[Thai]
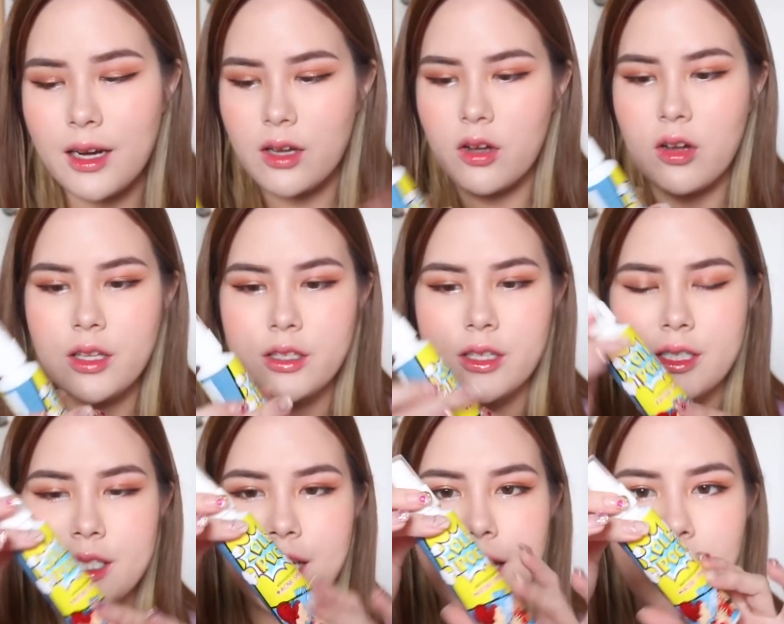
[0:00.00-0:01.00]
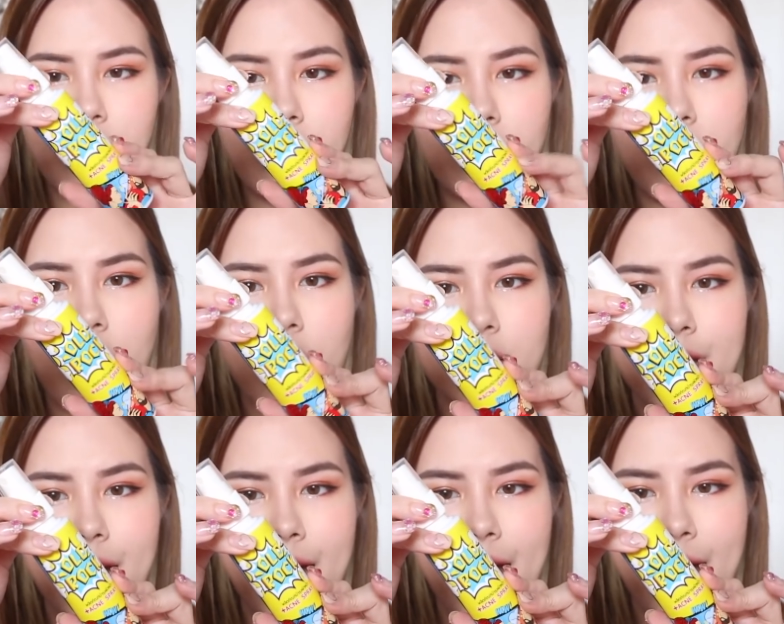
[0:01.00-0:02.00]
แล้วก็เดี๋ยวเราจะใช้ โอ ร็อก
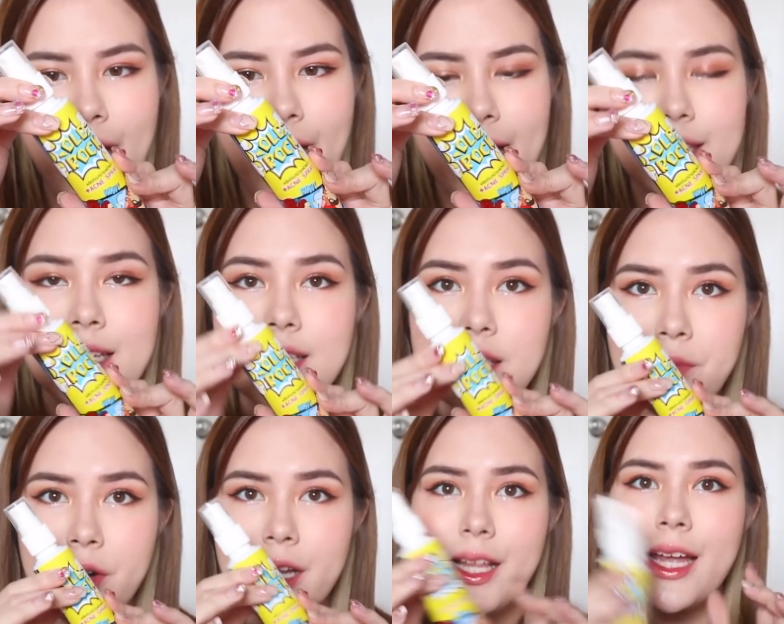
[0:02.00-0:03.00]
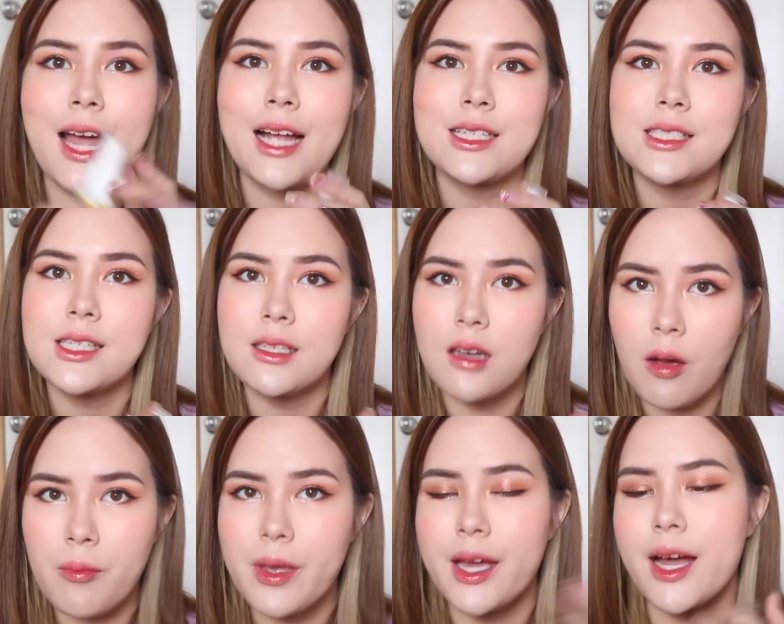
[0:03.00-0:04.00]
นะคะ Acne Spray ในการฉีดล็อก
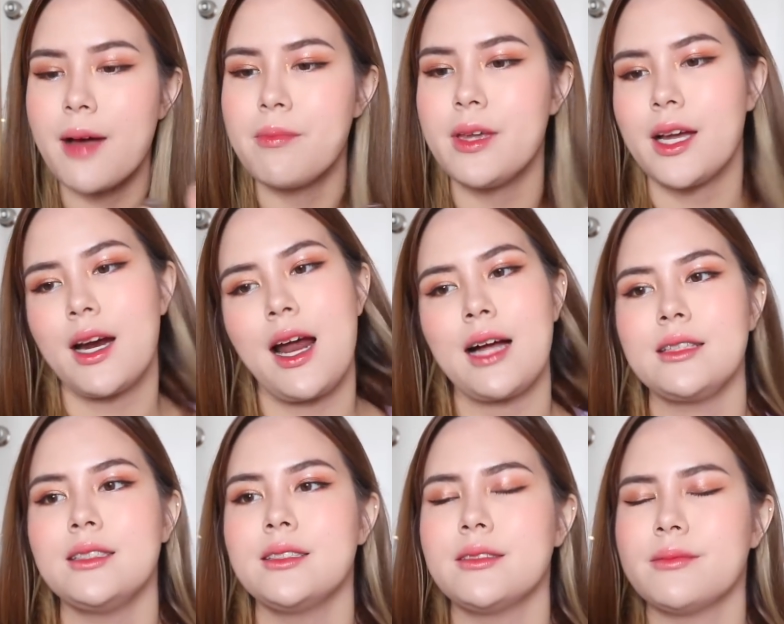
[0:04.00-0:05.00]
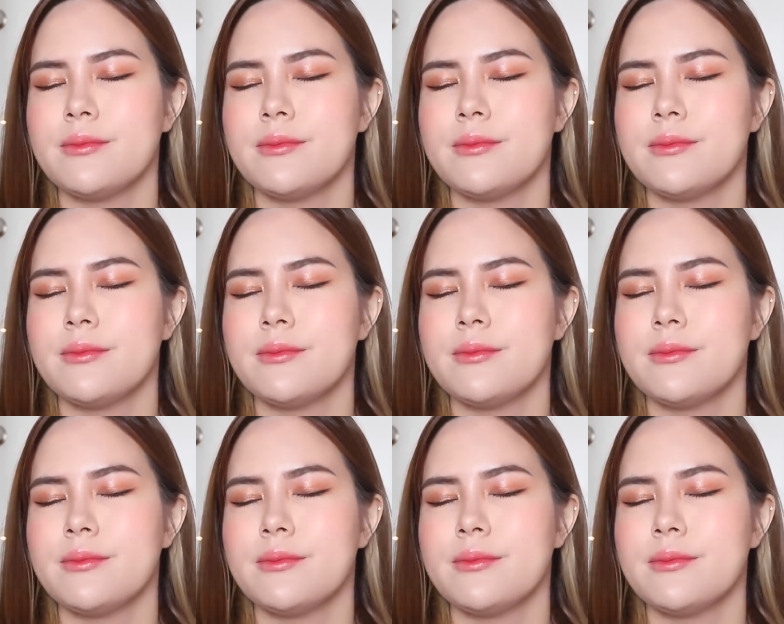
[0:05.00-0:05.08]
เมคอัพอีกครั้งหนึ่ง